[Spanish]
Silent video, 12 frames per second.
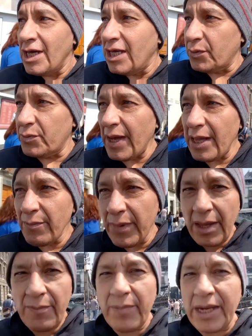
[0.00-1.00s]
Y pues vean,
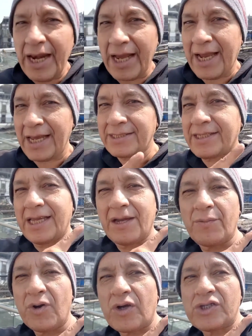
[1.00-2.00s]
vean, vean acá
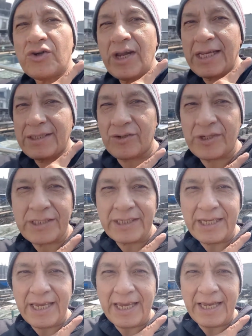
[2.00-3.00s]
este, lo que son las, ahora sí
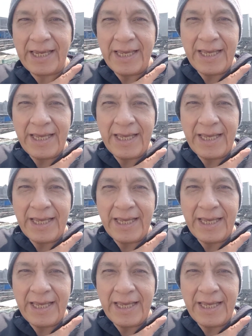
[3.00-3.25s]
que,